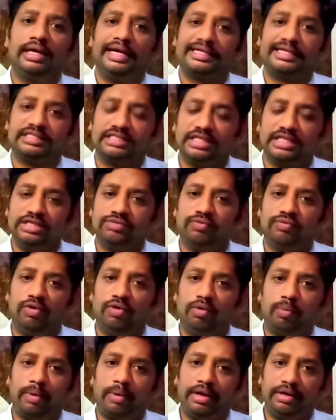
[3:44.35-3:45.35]
எக்ஸசைஸ்
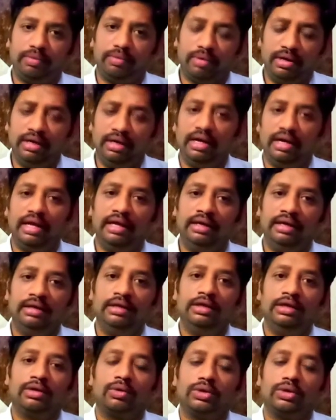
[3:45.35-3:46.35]
ஃபோர் பாயிண்ட் ஒன்னில்
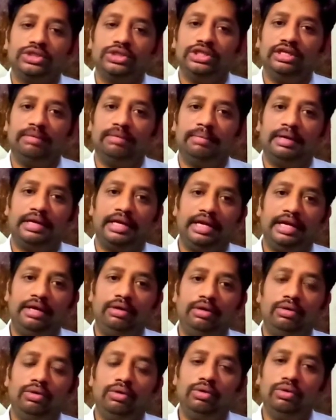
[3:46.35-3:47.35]
கொஷின் நம்பர்
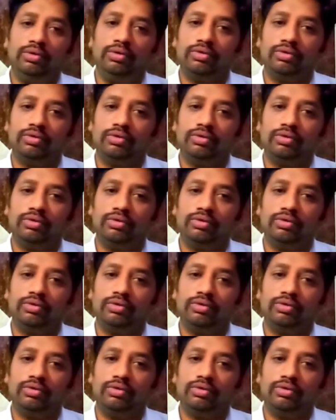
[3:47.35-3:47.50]
டென் டு